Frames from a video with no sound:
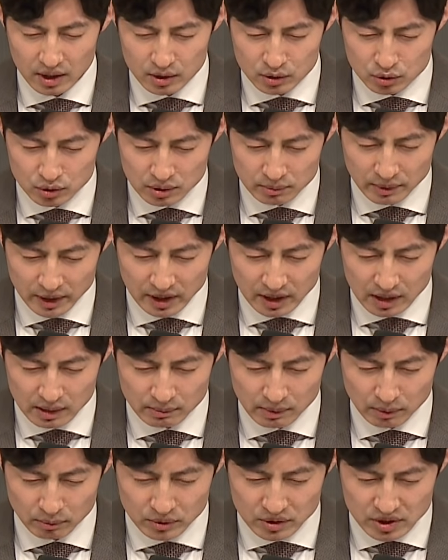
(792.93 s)
주님
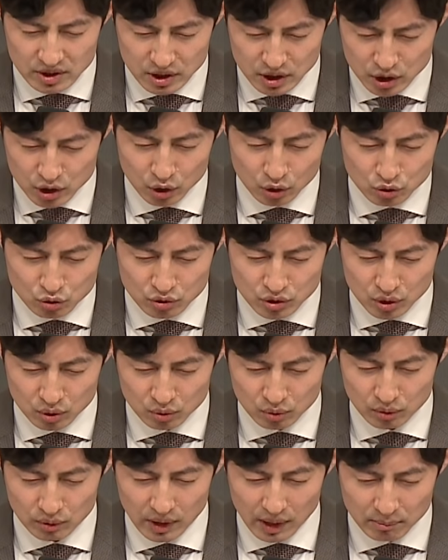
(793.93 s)
하나님 아버지,
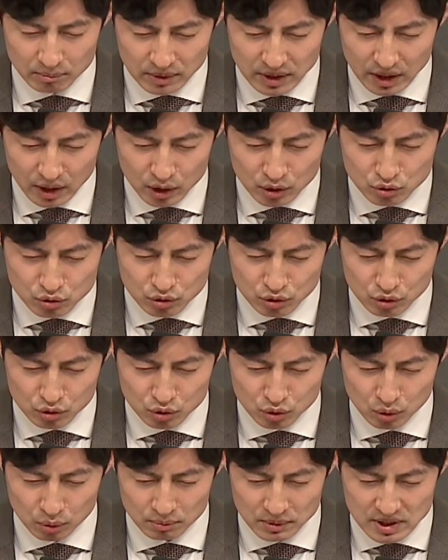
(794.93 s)
지켜주시고 함께해 주실
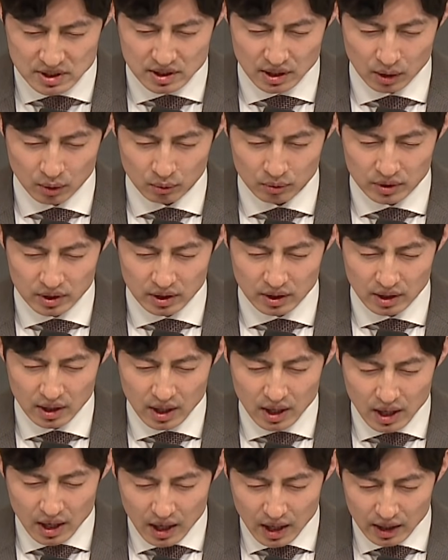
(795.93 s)
줄로 믿사오니
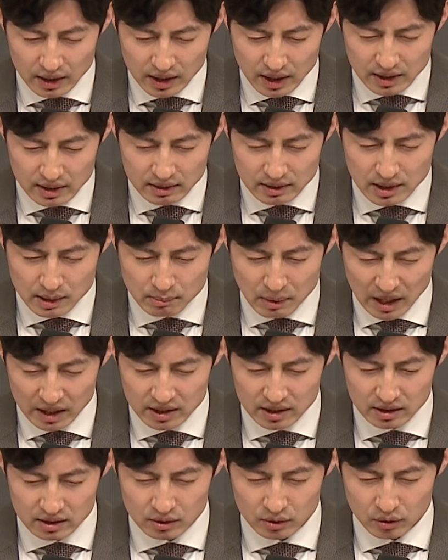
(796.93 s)
하나님께
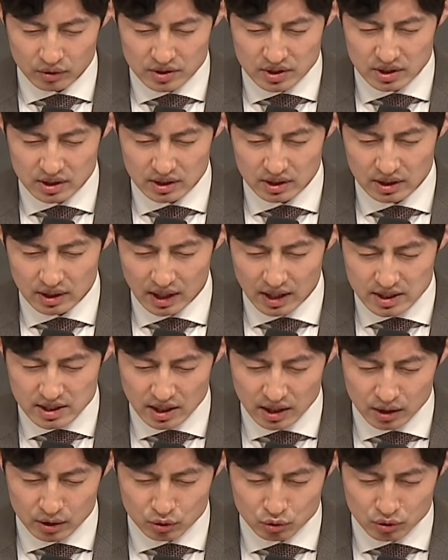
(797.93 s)
맡기는 것이
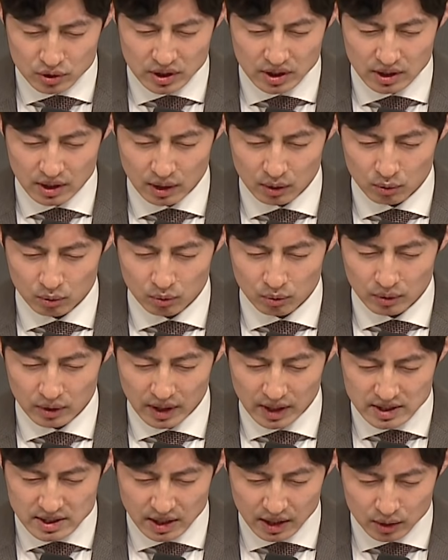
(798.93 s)
가장 유익하고
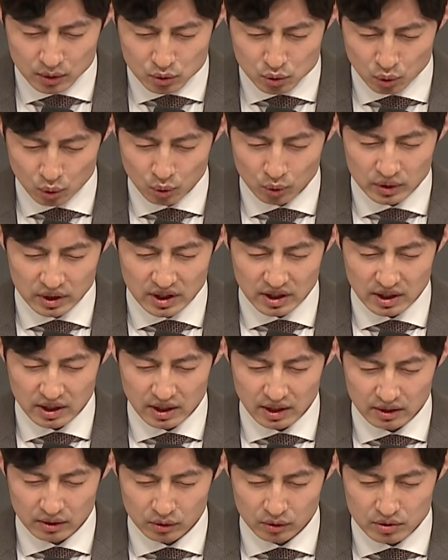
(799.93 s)
가장 좋은
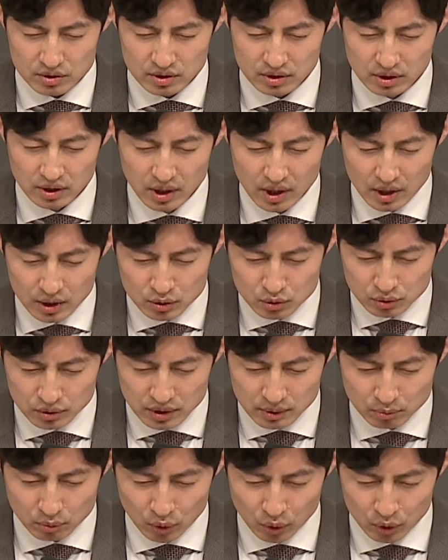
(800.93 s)
길이라는 것을
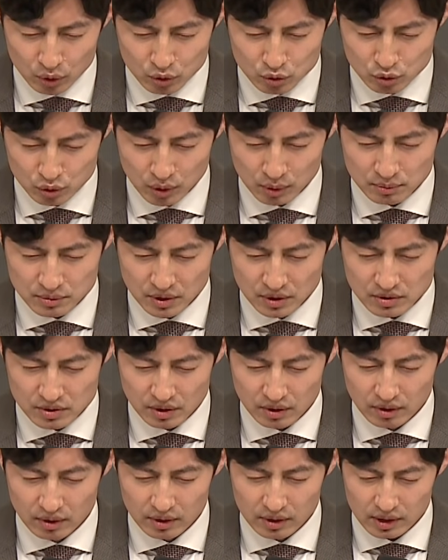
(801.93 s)
주님
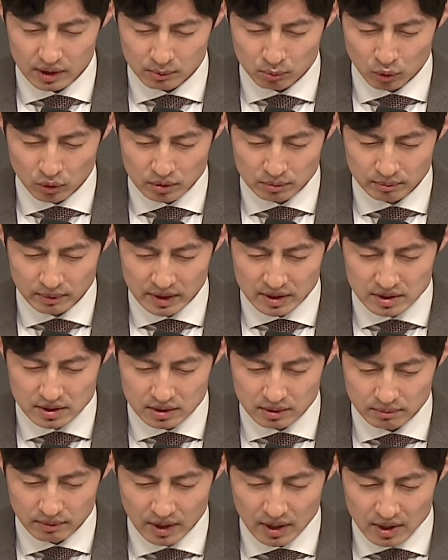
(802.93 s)
보여주옵소서. 이 모든
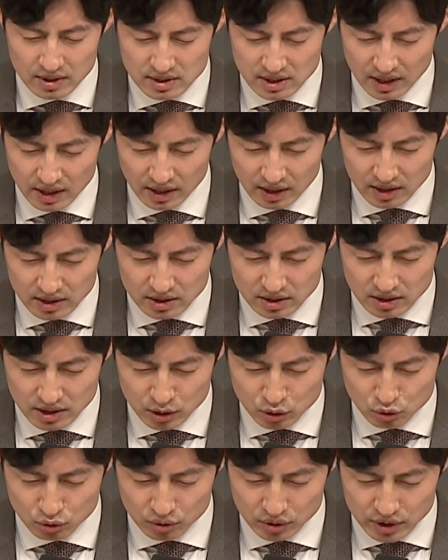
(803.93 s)
말씀 살아계신
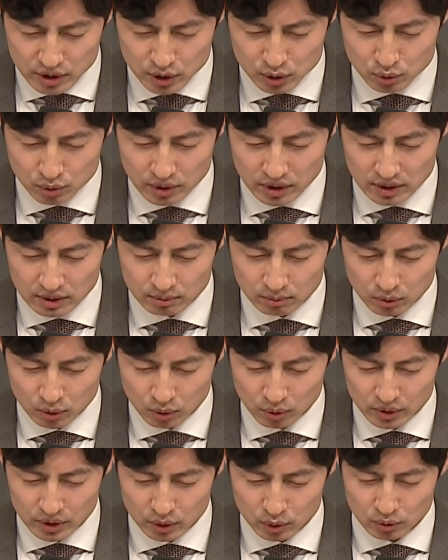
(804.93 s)
예수 그리스도의
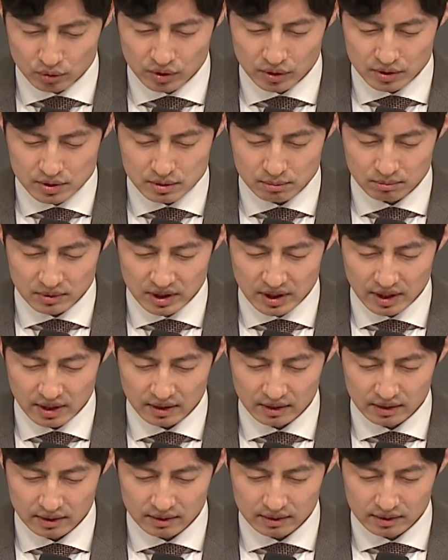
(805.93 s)
이름으로
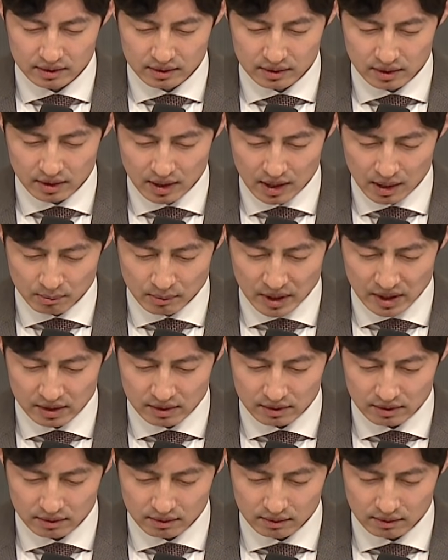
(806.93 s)
기도드렸습니다.
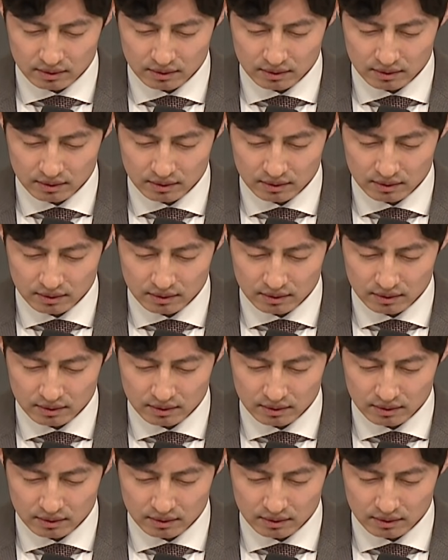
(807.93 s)
아멘.